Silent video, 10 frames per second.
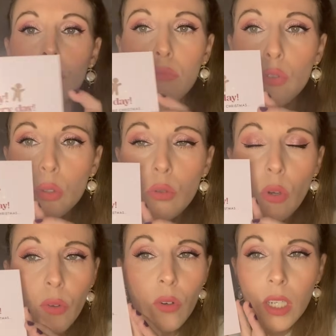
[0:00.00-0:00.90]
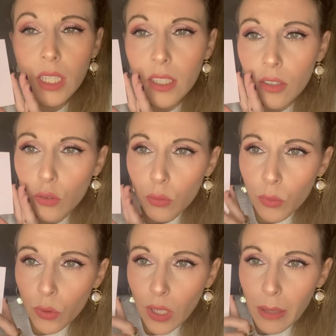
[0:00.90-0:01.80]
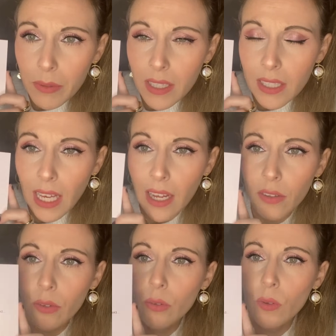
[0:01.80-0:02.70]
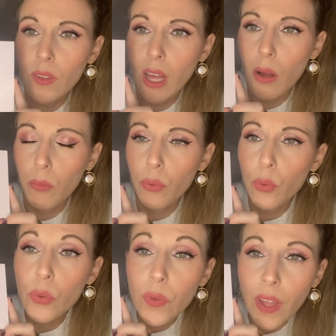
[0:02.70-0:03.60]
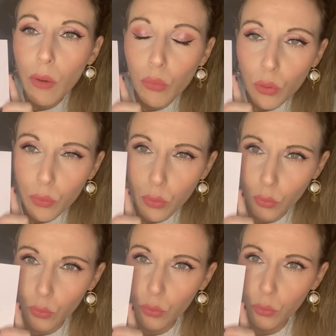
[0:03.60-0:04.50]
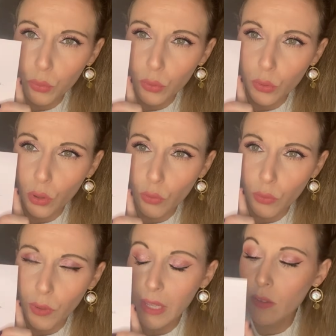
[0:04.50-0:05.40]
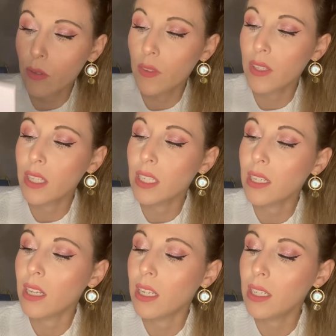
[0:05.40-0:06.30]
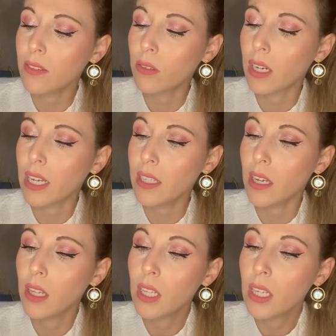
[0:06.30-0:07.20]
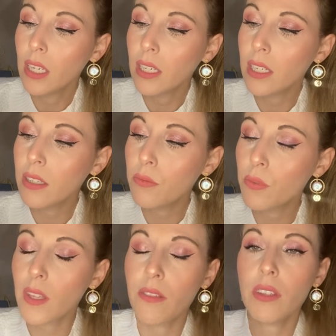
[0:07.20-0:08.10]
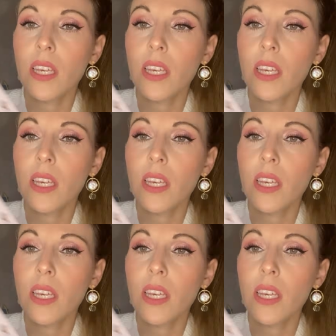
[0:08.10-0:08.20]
je suis nulle en anglais, je vous montre la petite carte, ce sera plus simple pour vous plutôt que je vous fasse saigner les oreilles. Et vous avez